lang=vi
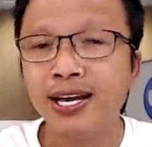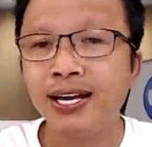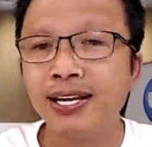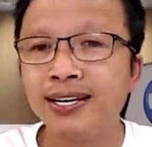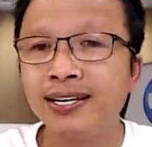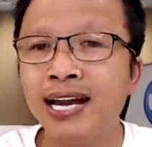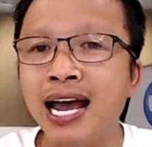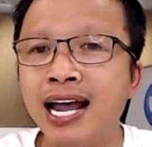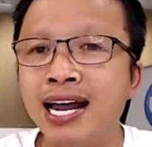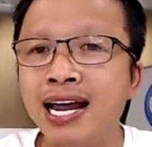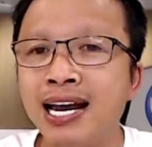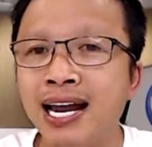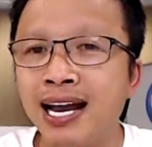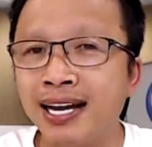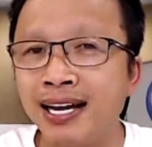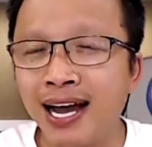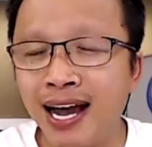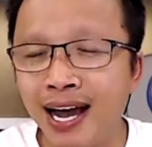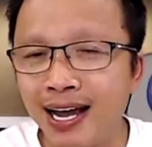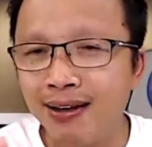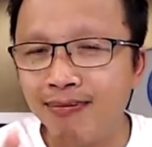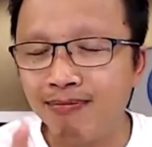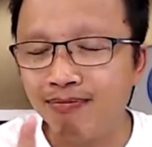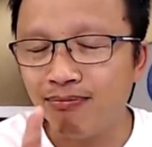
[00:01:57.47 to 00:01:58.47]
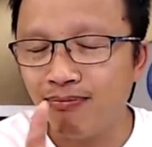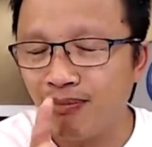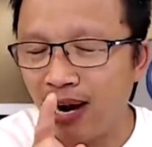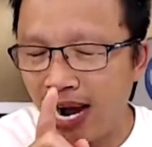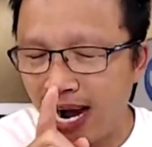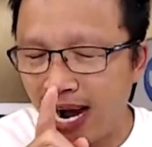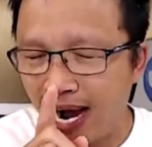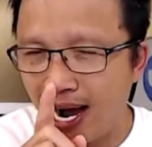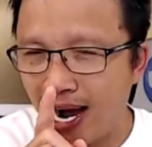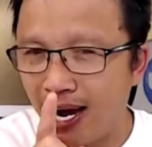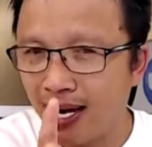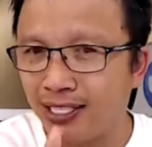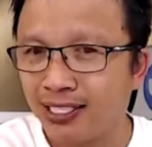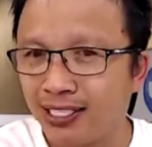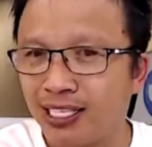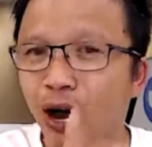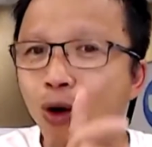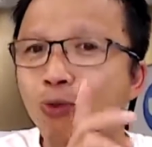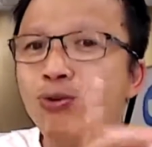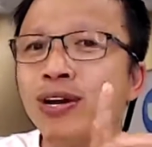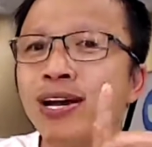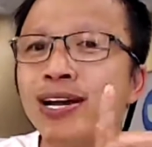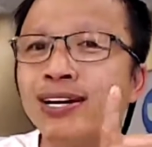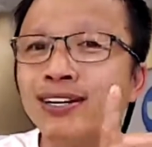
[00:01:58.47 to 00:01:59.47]
đây là cái mà ở
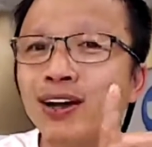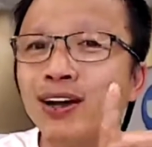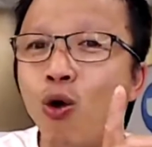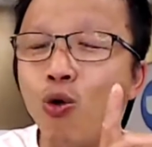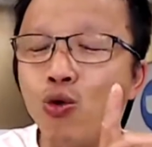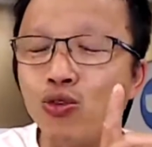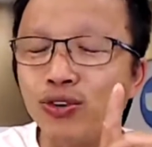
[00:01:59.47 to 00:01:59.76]
trong cái câu